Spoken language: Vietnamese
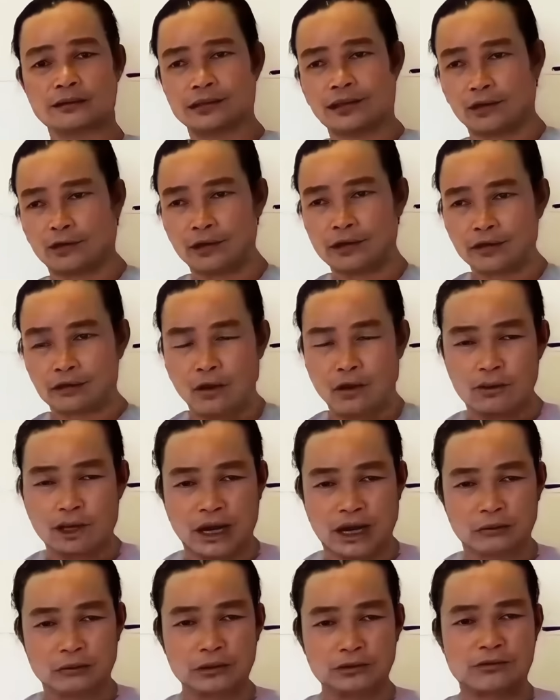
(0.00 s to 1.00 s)
tối cô
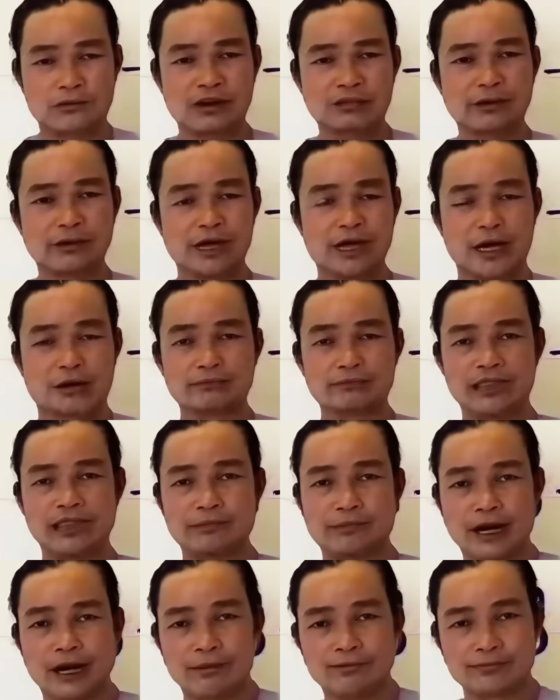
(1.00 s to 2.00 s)
cậu đi quán quy ôm
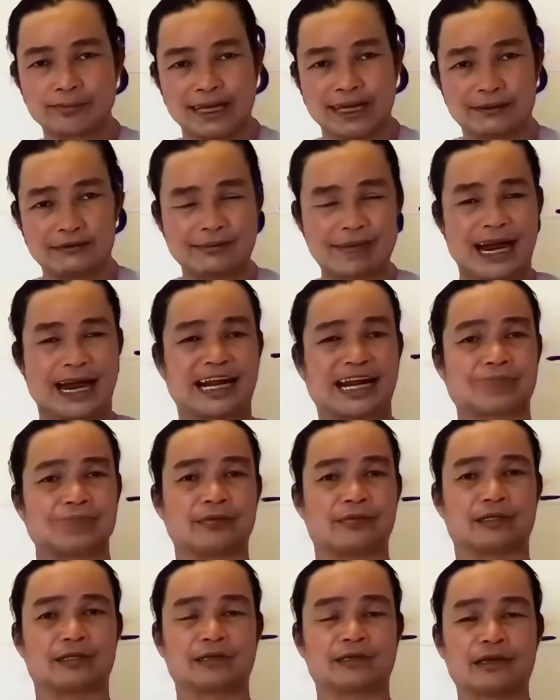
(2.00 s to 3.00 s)
đêm hôm chợm gà cấp
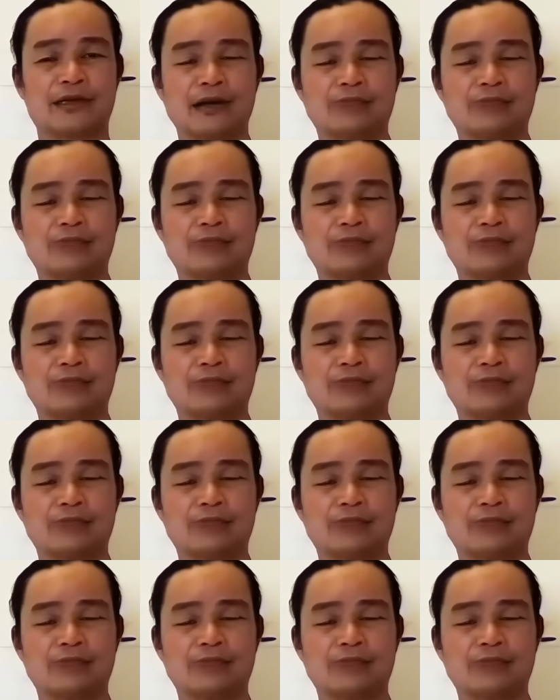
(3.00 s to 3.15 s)
dịch